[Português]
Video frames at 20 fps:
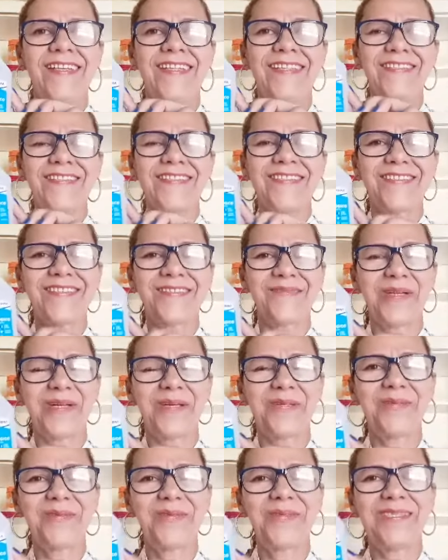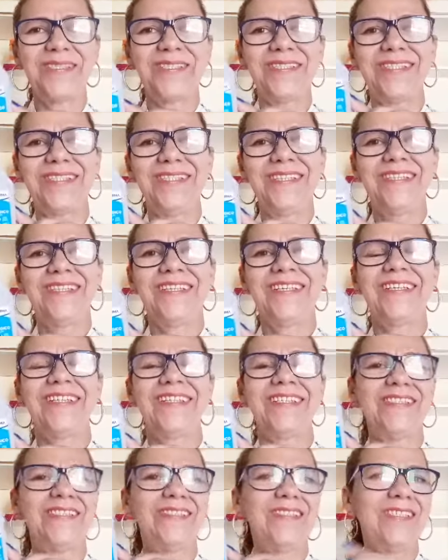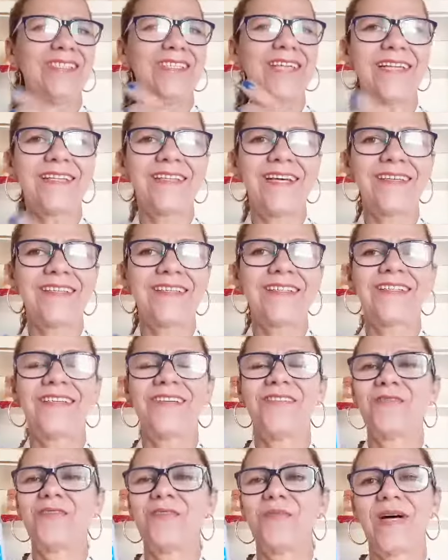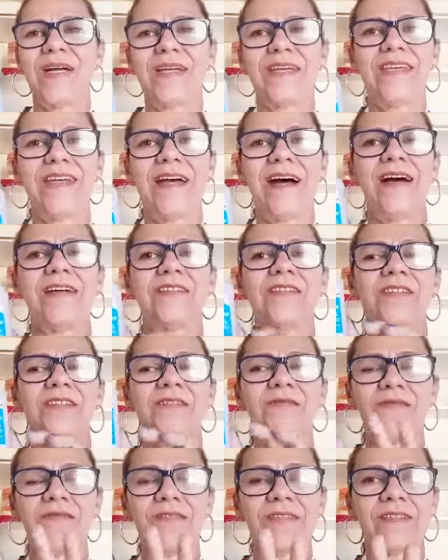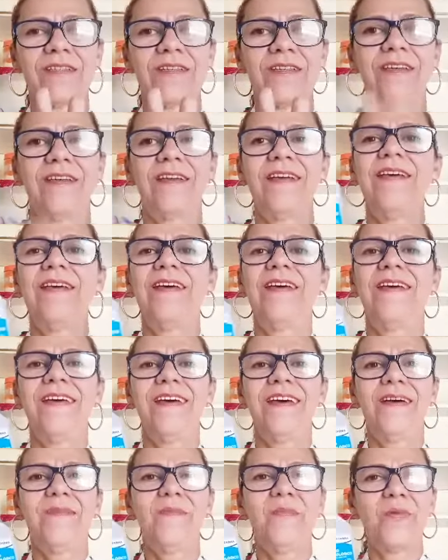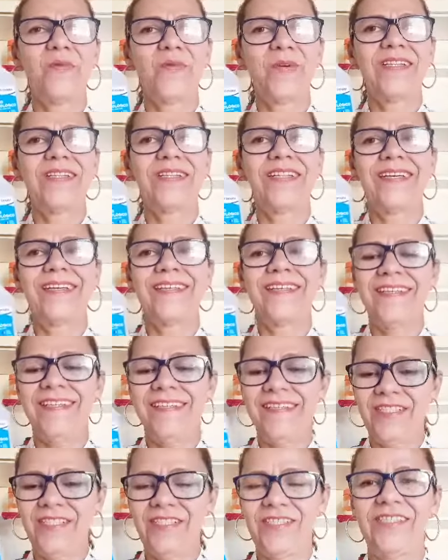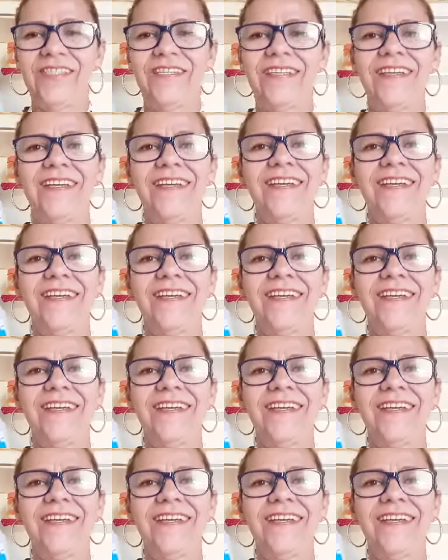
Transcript: nos seus produtos de, de hidratação, de maquiagem, você é bom que tenha este.